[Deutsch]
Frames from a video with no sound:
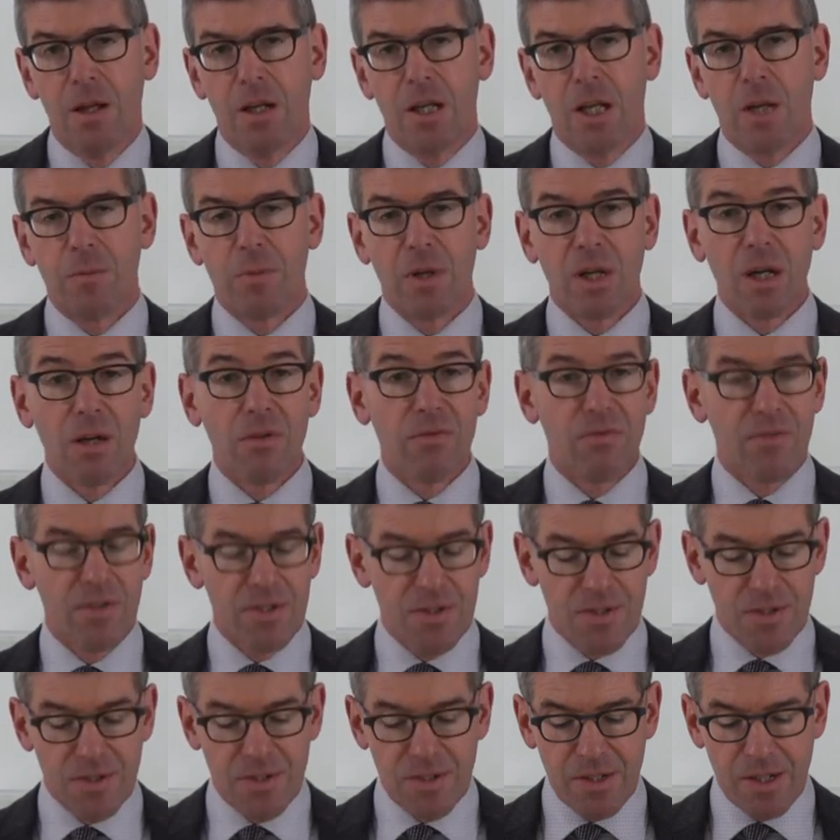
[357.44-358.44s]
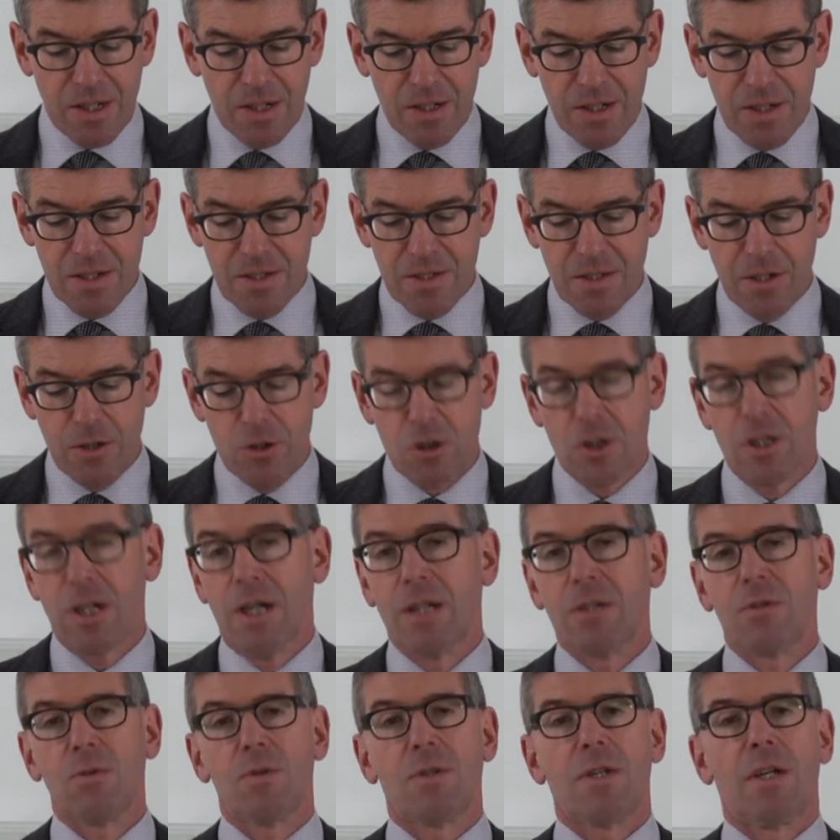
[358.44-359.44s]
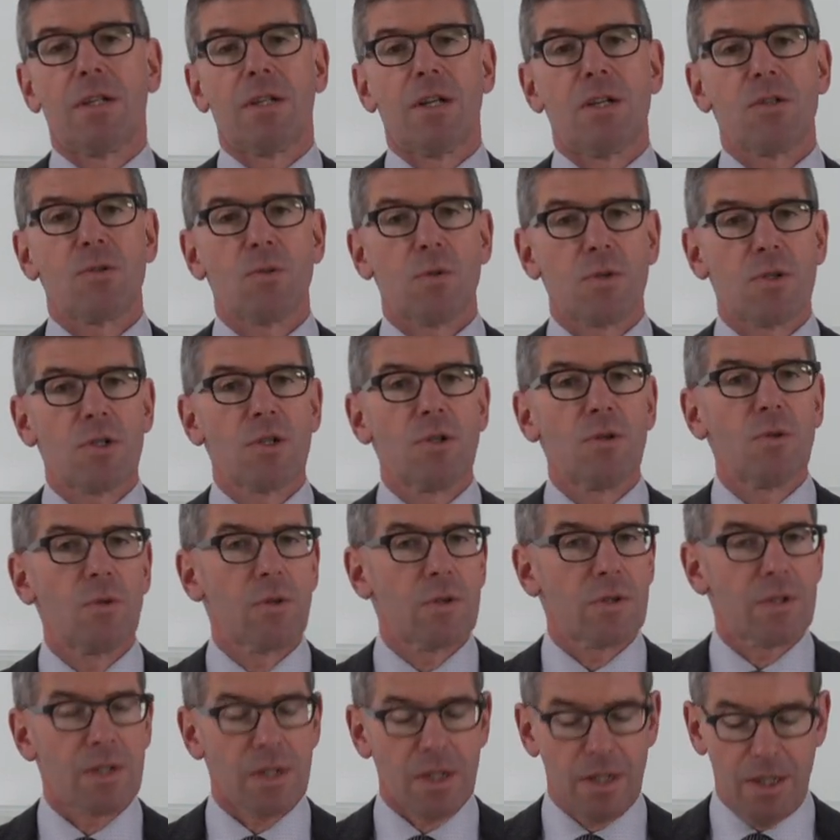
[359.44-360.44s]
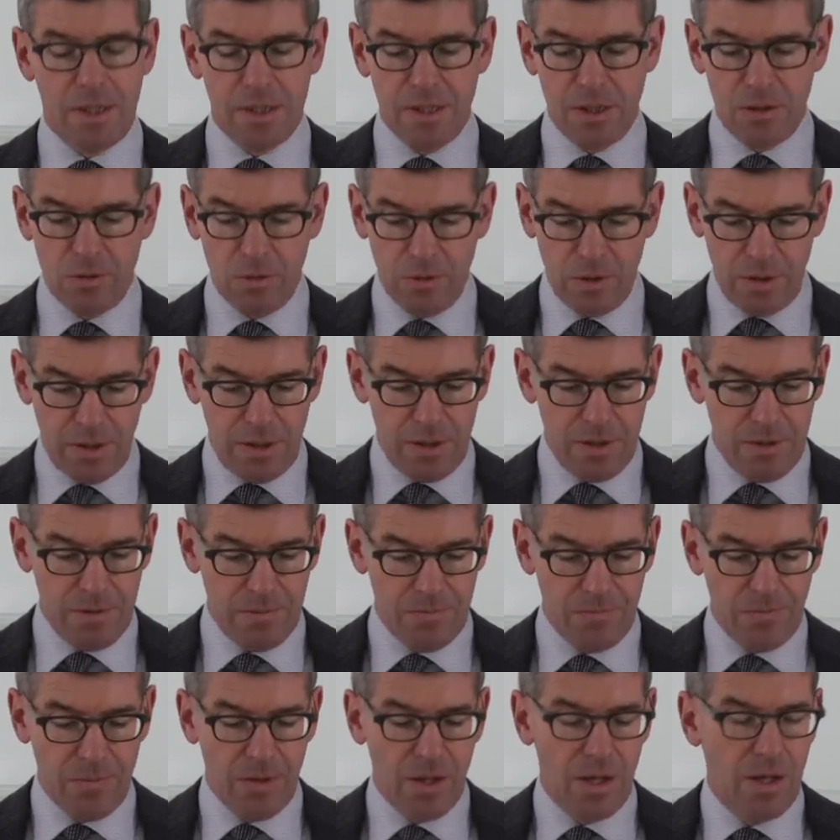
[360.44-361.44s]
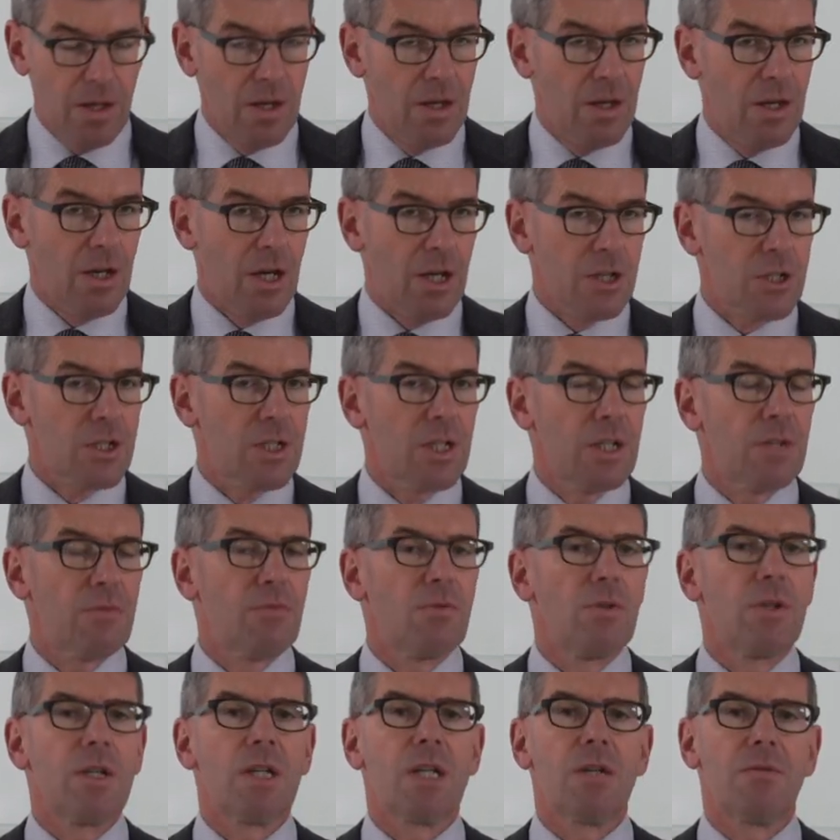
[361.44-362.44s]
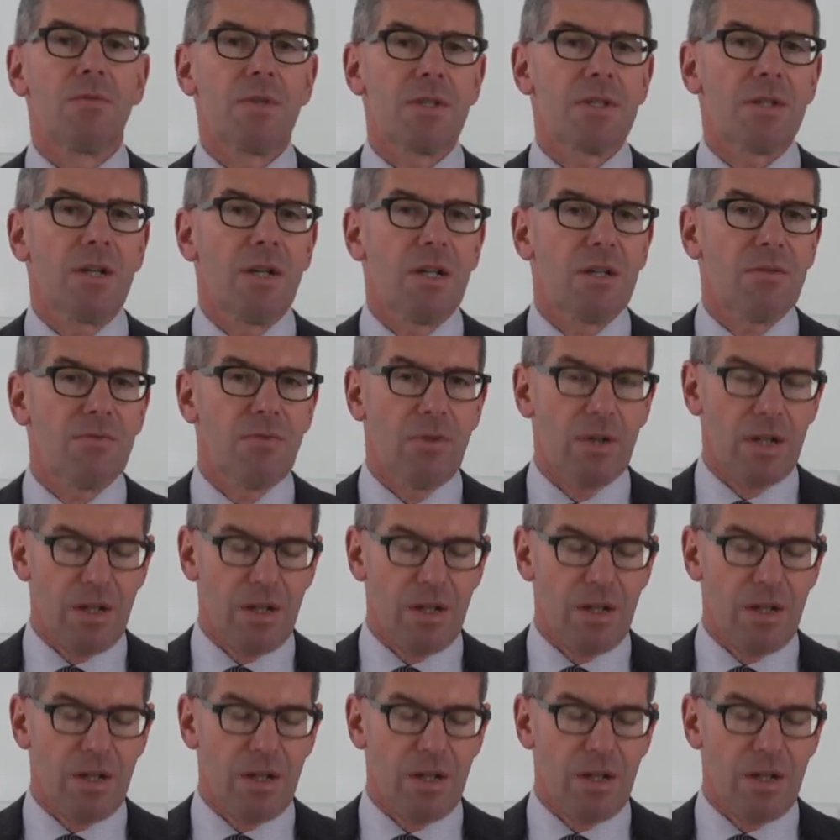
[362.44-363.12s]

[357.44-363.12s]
Der Begriff Wissen genießt den Status einer soziologischen Kategorie. Er steht für die Gewissheit von